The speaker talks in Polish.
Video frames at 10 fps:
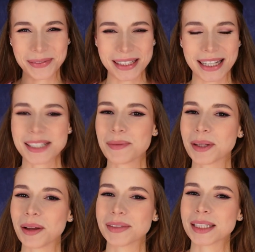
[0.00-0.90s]
witajcie
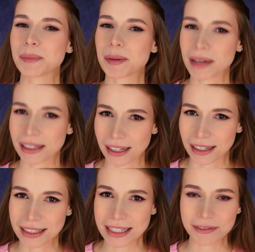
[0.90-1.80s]
ponownie na moim
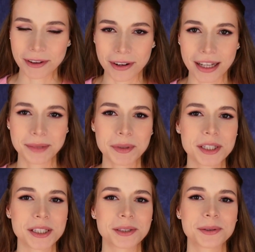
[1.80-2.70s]
kanale i w kolejnym
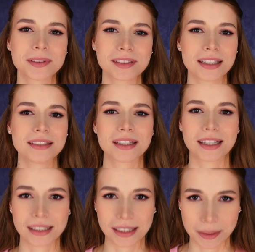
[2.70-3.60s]
odcinku z serii
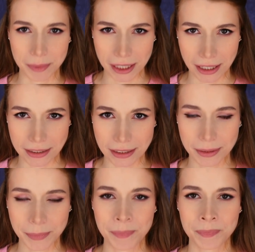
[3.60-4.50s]
Zagadek
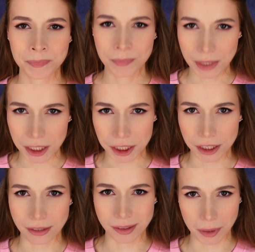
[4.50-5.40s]
Kryminalnych.
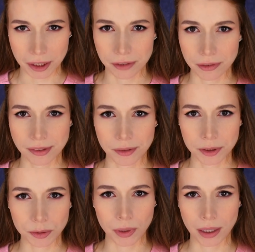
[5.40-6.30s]
Dzisiaj zapraszam Was do
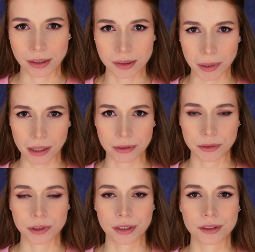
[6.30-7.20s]
wysłuchania sprawy
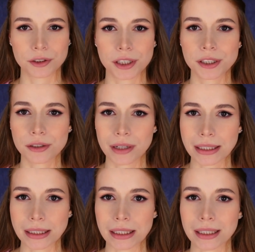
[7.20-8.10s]

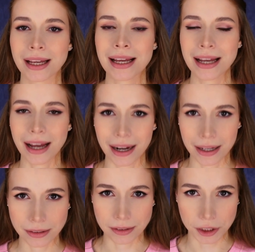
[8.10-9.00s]
26-letniej
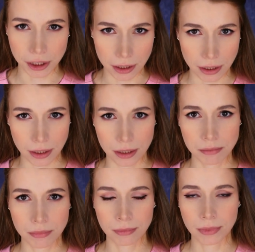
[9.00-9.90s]
Alexis Szarki,
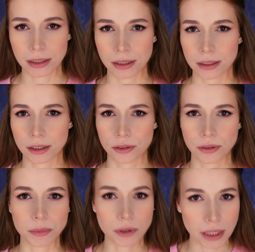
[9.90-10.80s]

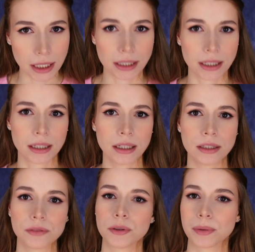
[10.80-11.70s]
internetowej modelki i
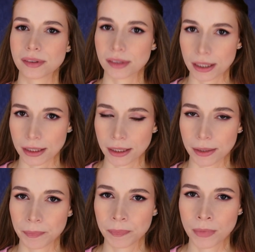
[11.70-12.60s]
influencerki.